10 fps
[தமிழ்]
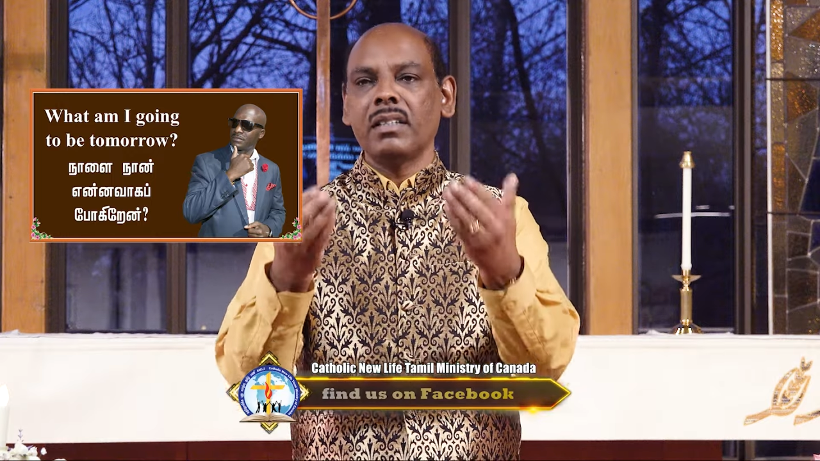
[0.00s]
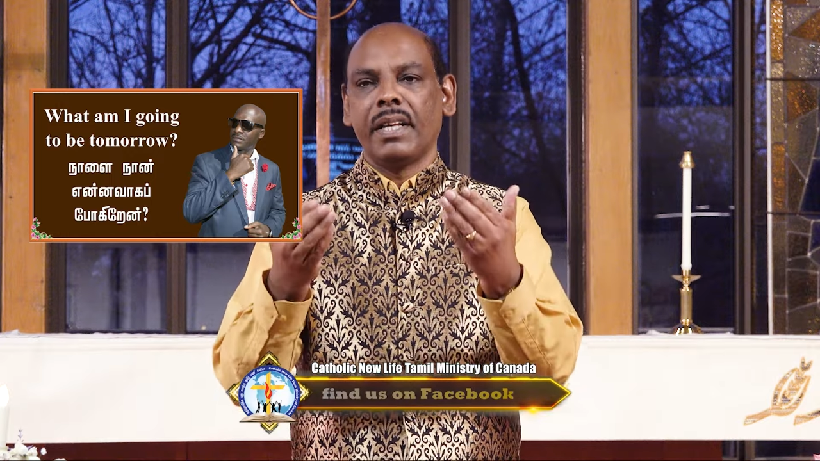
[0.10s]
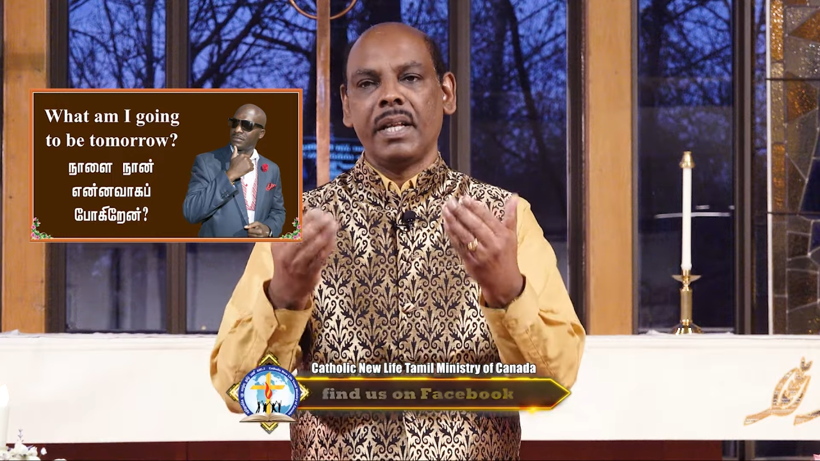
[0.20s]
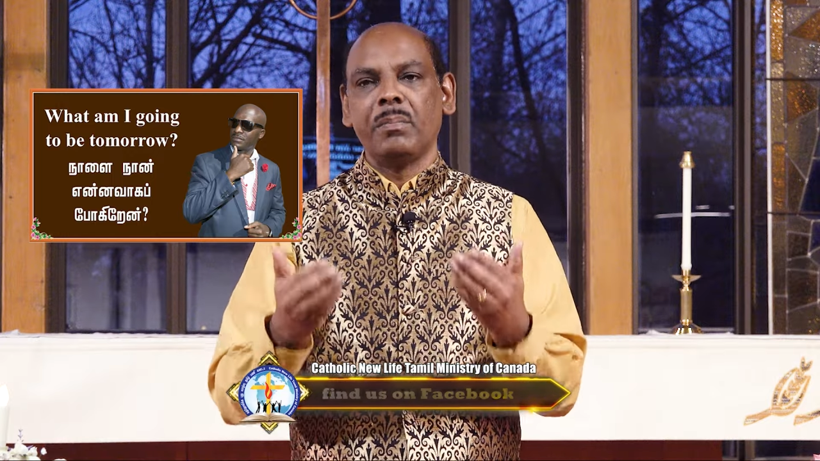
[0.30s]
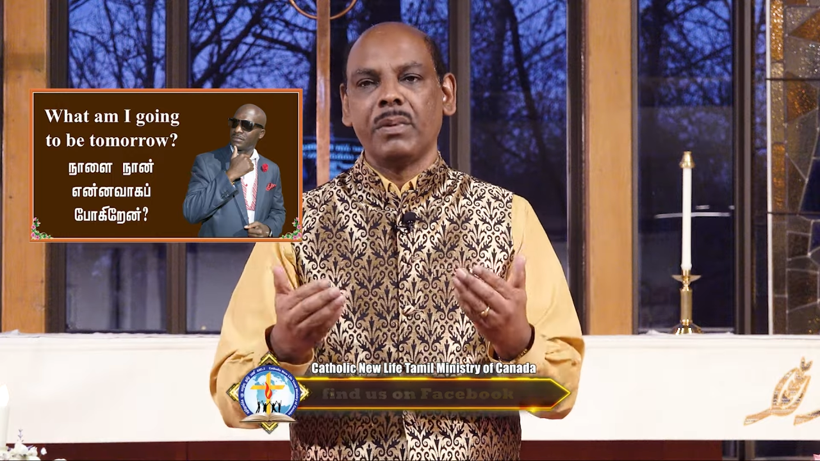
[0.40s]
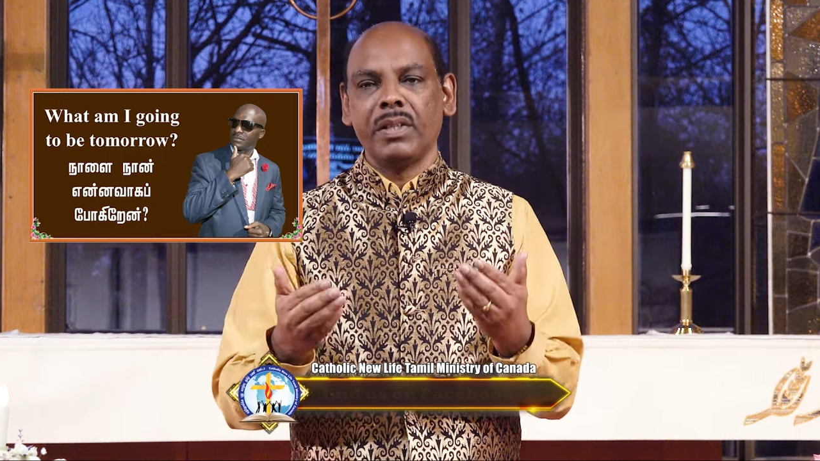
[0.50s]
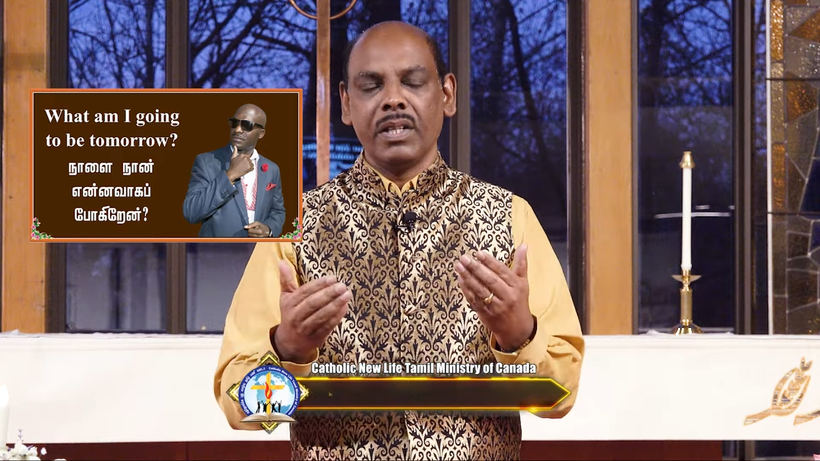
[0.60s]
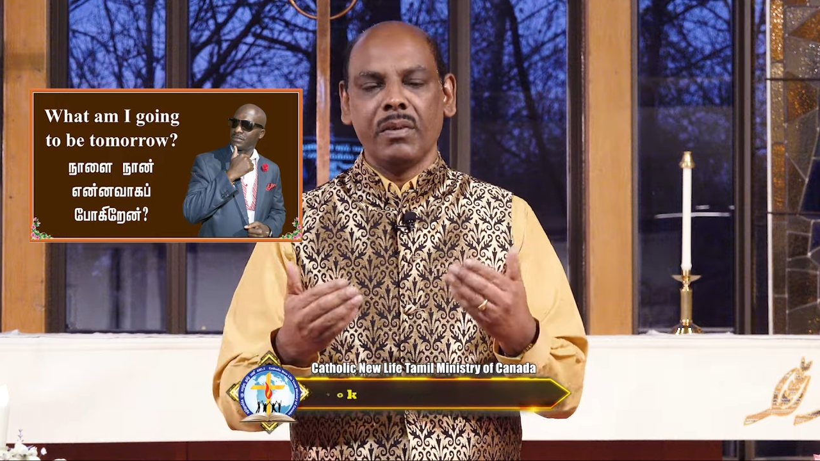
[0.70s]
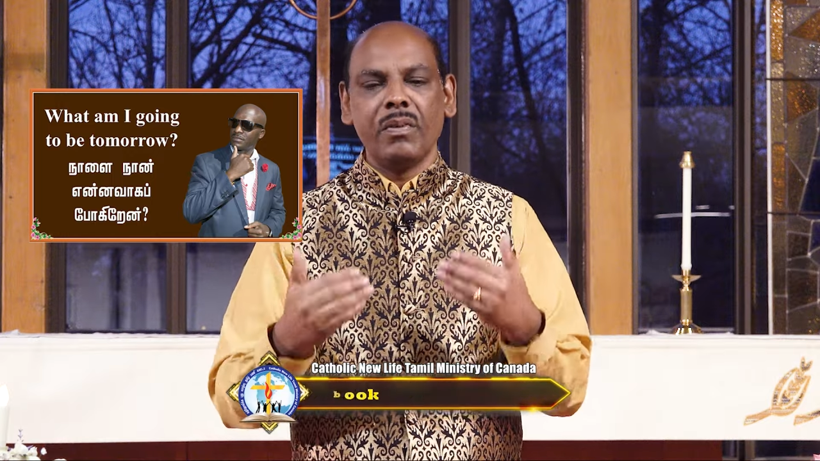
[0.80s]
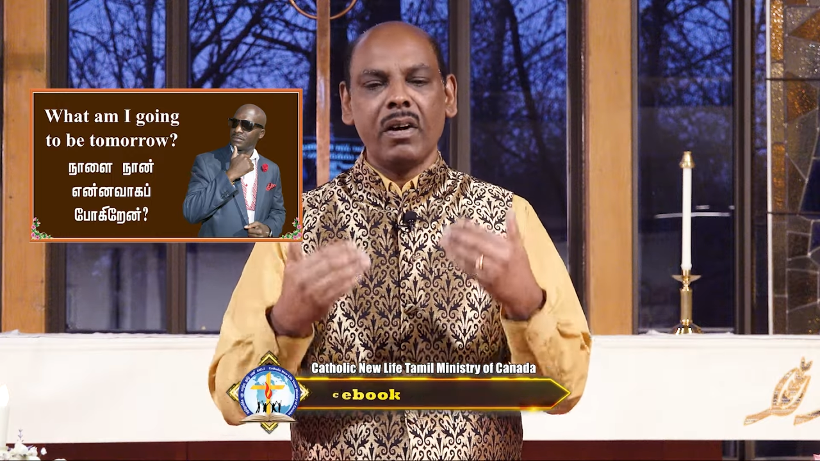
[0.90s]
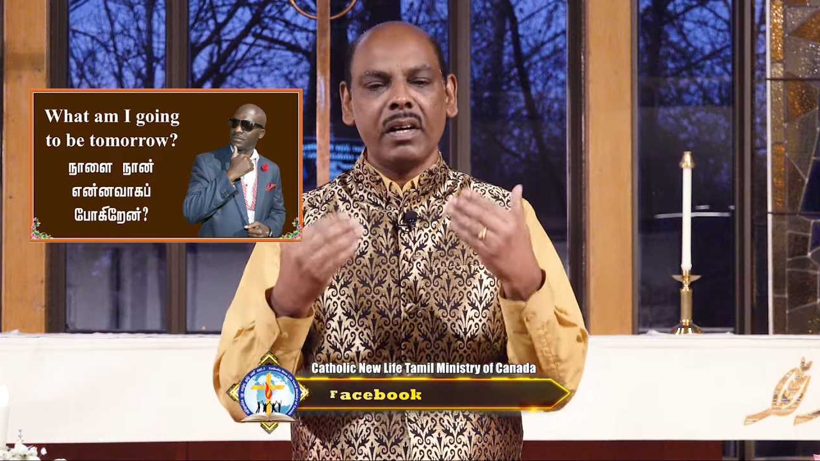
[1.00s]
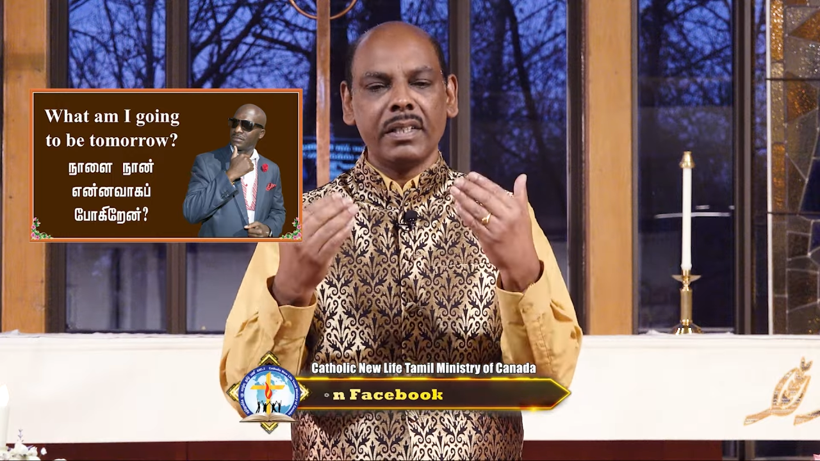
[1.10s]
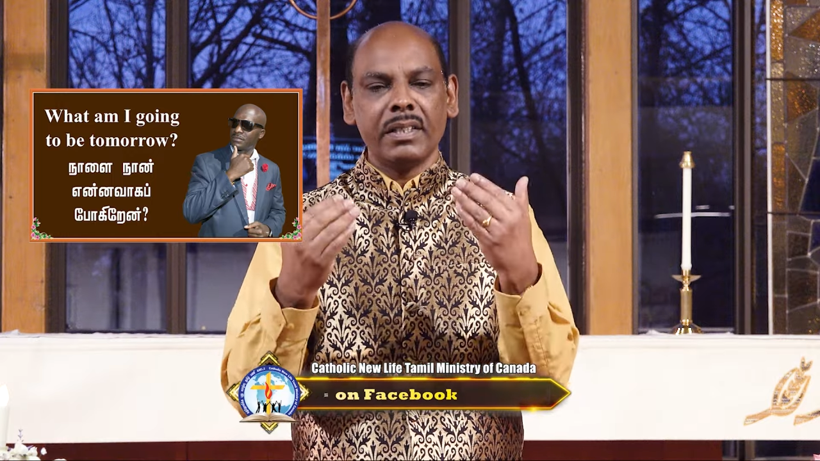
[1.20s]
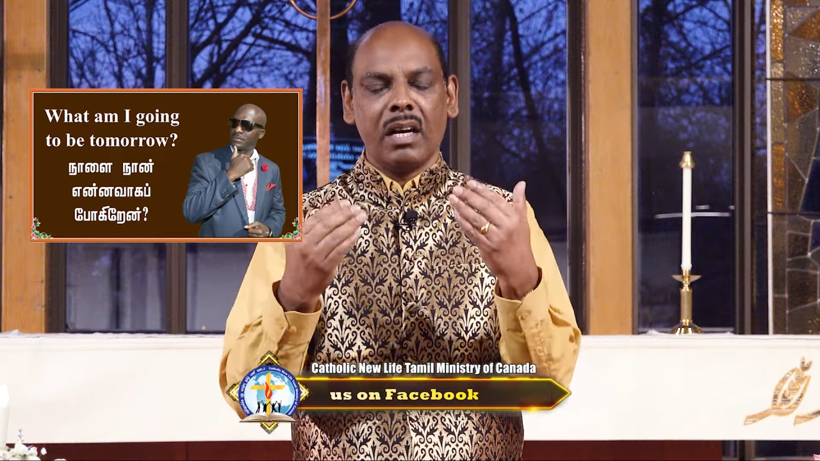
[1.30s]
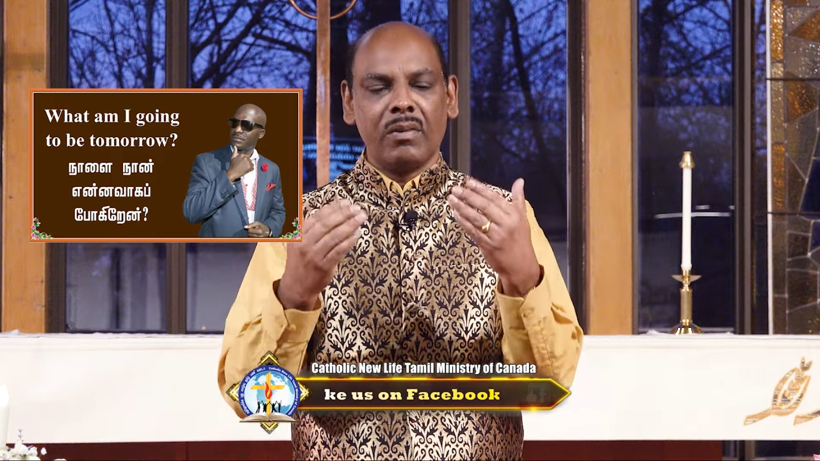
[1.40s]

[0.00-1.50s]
கதைப்பது எவ்வாறு